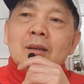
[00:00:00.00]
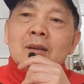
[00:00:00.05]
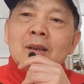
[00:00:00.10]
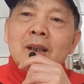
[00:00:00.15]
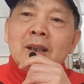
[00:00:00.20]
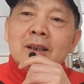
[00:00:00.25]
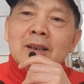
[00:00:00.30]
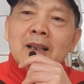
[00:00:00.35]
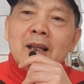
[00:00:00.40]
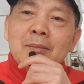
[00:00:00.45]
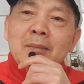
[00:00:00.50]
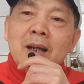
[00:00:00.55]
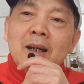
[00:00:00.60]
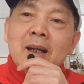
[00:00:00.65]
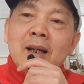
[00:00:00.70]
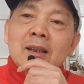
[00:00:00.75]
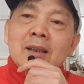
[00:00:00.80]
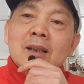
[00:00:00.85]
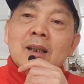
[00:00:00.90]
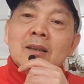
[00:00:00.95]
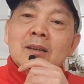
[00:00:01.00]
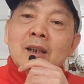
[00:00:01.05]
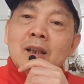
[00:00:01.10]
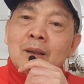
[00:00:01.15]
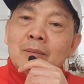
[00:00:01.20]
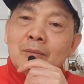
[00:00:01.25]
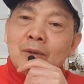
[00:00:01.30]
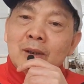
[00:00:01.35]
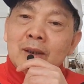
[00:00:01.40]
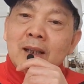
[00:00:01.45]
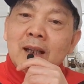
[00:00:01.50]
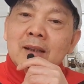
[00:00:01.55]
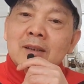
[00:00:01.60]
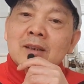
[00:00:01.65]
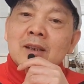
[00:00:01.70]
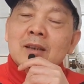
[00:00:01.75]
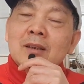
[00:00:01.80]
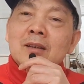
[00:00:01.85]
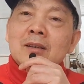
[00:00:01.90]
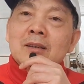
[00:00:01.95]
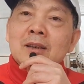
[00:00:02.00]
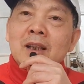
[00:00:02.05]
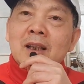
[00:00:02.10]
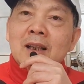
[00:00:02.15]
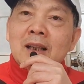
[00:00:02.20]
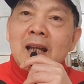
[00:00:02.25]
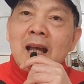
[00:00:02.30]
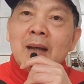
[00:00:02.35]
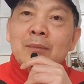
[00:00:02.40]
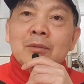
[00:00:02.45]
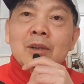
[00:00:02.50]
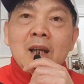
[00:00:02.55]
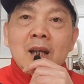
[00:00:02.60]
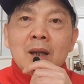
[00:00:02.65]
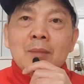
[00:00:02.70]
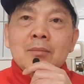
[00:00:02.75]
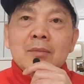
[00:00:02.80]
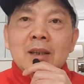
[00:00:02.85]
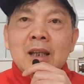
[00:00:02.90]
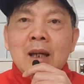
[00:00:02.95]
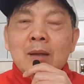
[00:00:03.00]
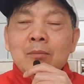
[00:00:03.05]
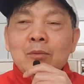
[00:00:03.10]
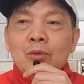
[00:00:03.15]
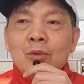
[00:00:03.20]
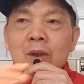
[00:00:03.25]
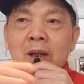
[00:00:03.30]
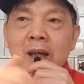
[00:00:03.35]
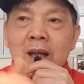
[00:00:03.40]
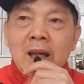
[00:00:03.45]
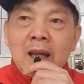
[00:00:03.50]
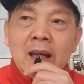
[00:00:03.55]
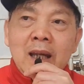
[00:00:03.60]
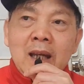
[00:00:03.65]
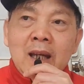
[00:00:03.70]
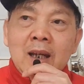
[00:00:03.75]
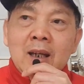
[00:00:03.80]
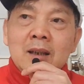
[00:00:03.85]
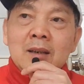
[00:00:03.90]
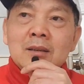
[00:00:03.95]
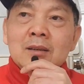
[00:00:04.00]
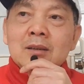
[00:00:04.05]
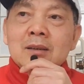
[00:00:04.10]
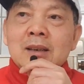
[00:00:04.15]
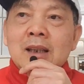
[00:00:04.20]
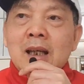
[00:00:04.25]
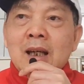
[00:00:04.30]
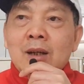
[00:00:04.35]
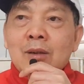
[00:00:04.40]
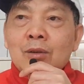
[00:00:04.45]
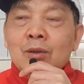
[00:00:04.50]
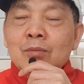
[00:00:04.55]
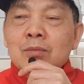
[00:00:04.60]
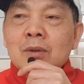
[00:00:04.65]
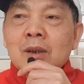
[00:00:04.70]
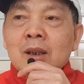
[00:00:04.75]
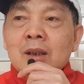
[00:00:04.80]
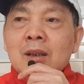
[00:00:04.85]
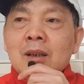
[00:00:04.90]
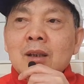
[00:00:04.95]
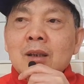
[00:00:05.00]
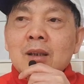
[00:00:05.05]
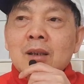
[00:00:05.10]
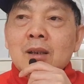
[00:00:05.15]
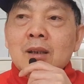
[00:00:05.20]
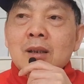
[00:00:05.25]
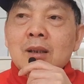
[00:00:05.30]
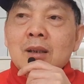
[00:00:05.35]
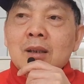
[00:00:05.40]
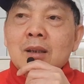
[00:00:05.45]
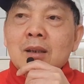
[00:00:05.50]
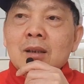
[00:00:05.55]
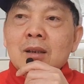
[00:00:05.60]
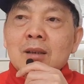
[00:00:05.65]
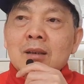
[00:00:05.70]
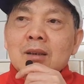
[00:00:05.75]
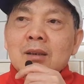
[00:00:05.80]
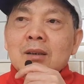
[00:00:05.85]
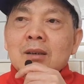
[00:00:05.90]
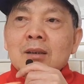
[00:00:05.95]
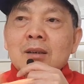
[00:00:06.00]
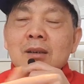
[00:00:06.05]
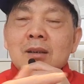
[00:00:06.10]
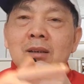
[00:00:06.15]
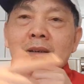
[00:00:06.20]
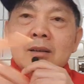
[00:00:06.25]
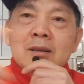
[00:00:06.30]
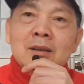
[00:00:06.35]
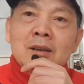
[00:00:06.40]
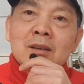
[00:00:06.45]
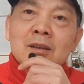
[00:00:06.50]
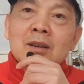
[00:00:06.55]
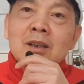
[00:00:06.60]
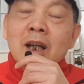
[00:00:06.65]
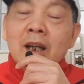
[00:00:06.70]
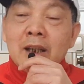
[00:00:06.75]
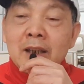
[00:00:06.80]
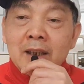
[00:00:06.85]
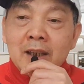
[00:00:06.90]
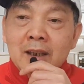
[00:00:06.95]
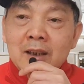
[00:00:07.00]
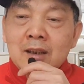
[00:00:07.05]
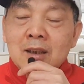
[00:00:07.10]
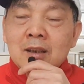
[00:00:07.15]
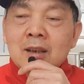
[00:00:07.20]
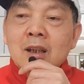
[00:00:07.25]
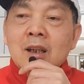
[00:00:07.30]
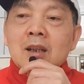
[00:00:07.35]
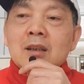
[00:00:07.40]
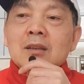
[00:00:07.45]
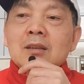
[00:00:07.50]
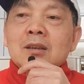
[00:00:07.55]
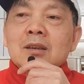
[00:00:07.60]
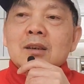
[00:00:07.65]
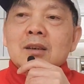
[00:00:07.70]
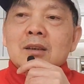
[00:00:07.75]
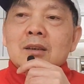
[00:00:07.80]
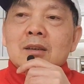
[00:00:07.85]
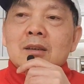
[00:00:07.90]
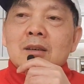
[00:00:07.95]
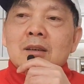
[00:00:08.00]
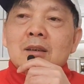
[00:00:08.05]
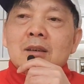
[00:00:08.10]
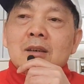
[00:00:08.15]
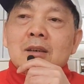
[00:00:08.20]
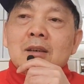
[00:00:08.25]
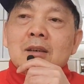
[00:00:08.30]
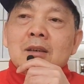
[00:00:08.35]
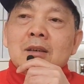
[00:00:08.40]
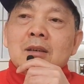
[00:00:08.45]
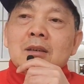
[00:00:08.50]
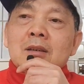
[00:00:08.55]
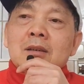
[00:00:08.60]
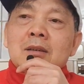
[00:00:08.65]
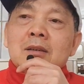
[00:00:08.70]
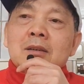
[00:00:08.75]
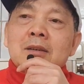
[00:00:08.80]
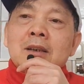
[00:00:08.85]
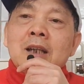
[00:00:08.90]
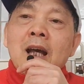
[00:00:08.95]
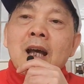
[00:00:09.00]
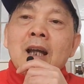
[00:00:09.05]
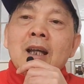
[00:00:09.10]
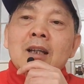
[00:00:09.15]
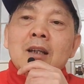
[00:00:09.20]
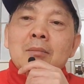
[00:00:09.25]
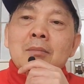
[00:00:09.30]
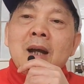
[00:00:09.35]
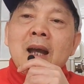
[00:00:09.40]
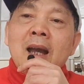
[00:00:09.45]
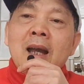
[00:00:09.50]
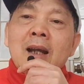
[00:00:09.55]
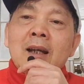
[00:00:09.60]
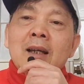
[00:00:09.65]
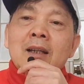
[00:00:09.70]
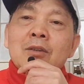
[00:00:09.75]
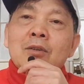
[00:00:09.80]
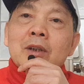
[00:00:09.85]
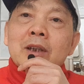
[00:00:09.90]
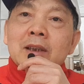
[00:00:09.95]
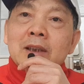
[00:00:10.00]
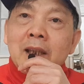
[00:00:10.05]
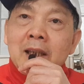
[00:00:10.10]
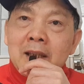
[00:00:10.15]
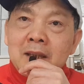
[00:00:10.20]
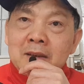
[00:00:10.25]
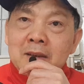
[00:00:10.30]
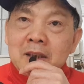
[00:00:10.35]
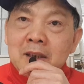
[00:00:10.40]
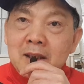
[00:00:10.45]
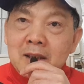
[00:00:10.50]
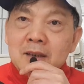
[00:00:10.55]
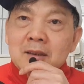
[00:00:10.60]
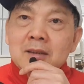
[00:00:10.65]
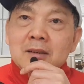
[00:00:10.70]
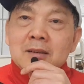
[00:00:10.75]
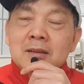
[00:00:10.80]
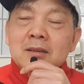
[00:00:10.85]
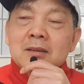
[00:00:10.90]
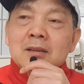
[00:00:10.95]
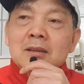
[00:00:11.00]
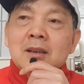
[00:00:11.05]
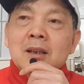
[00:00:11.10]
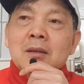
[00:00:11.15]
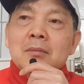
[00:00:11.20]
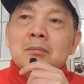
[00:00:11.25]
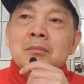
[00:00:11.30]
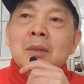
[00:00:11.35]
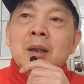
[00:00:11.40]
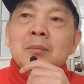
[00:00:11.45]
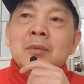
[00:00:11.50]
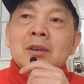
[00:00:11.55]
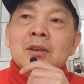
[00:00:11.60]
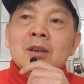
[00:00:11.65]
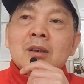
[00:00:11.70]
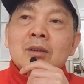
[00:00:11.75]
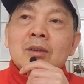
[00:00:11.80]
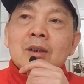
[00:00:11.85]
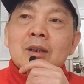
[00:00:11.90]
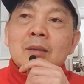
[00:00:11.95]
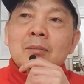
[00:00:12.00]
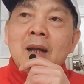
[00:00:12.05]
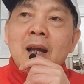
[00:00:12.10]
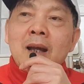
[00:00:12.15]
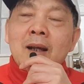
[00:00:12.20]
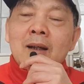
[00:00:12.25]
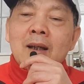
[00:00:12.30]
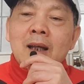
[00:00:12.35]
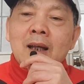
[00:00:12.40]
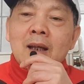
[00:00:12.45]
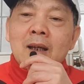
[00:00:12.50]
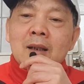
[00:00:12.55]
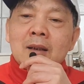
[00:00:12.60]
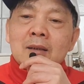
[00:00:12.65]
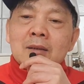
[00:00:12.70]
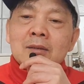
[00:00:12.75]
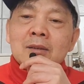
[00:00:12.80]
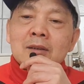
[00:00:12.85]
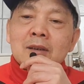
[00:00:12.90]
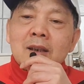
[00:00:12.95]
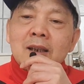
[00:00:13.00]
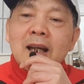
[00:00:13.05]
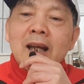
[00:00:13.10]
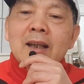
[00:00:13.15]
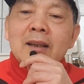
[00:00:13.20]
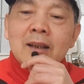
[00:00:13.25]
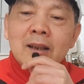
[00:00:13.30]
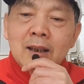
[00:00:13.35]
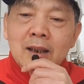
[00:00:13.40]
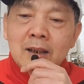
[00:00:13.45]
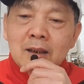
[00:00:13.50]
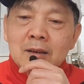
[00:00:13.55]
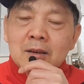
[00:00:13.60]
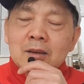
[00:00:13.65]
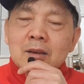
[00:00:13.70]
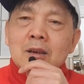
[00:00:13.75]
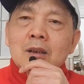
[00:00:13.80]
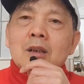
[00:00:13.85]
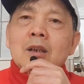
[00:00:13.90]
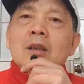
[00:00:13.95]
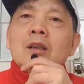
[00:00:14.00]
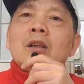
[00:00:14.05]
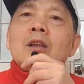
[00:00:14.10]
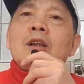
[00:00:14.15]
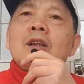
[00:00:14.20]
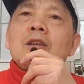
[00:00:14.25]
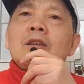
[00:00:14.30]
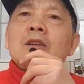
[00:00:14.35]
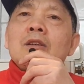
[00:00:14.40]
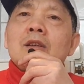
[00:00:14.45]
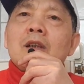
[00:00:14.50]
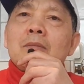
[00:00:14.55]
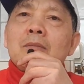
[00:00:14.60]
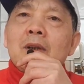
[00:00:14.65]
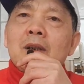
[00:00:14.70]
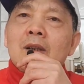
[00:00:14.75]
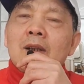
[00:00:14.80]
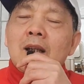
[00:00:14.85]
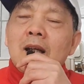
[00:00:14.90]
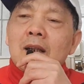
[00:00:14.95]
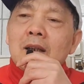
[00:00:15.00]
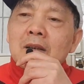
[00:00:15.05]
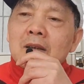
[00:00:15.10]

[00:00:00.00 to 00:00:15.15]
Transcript: thì các bạn ấy sẽ tìm mọi cách xin việc làm thêm vào mùa hè và lúc nghỉ uh, uh, giữa kỳ đó để các bạn ấy có cái tiền riêng đó. mà mình xin nói các bạn là nước Đức hay vậy nè nước Đức mình nói là